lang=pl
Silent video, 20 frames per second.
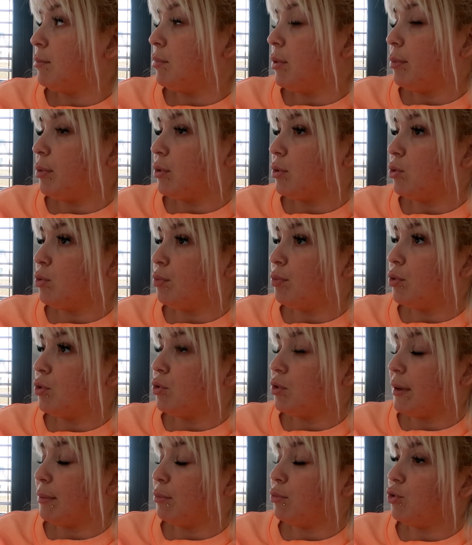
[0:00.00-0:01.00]
po prostu
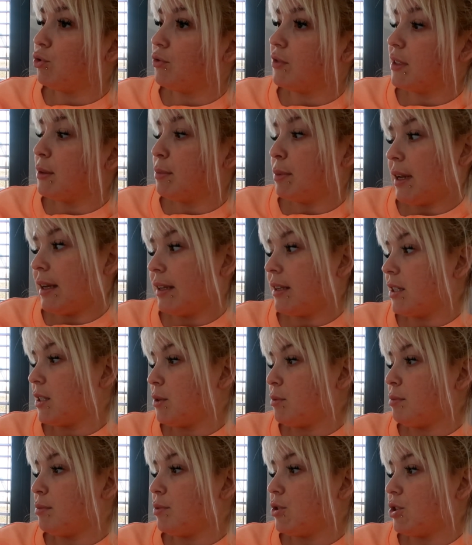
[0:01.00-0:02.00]
położyłam już w sypialni,
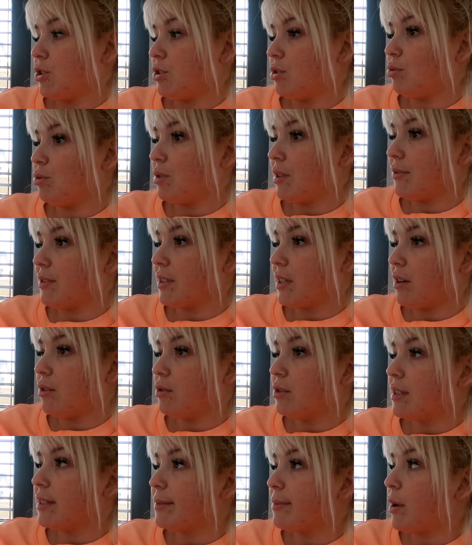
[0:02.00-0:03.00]
żeby może nie tutaj w
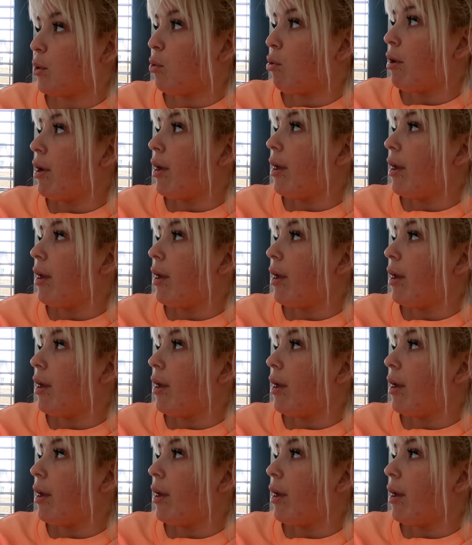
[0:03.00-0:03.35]
salonie spał,